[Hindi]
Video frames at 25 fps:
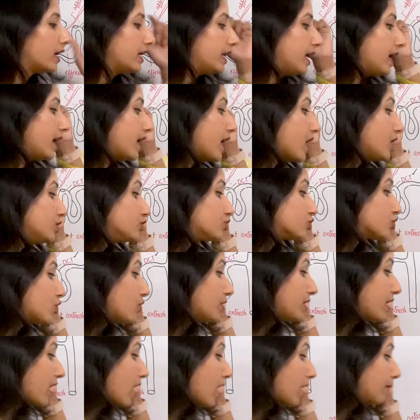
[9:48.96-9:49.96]
करेगा
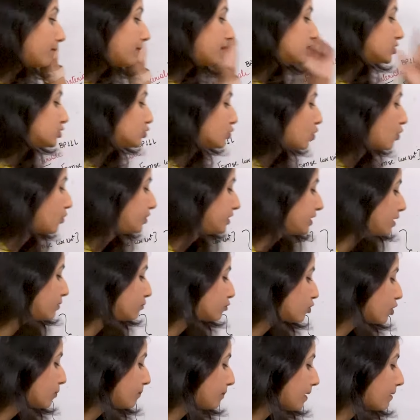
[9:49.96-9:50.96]
जो यहाँ पे
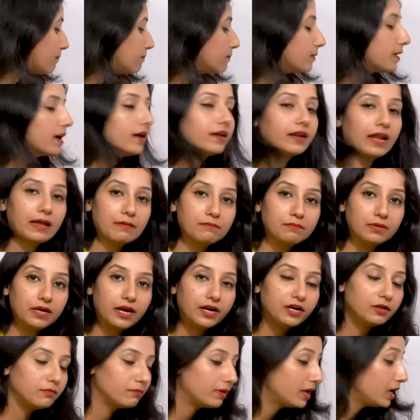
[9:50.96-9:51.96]
सोडियम को पंप कर रहा है
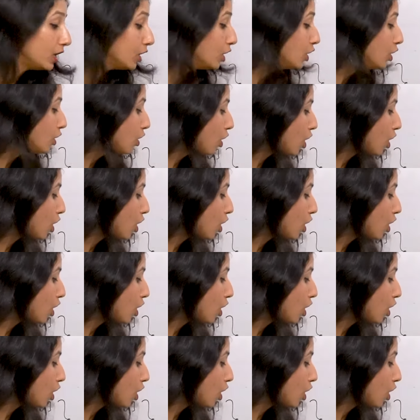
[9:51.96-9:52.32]
ब्लड में